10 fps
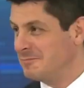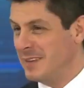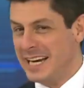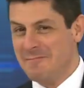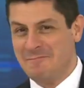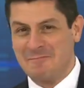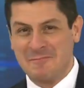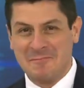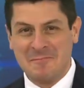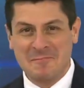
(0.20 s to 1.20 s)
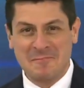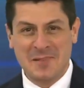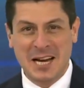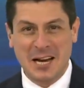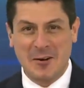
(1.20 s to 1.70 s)
Mire,
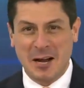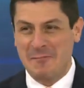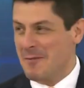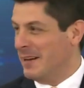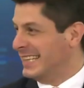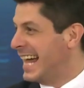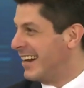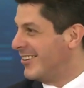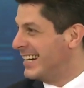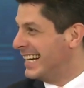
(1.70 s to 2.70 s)
mire lo que me mandaron,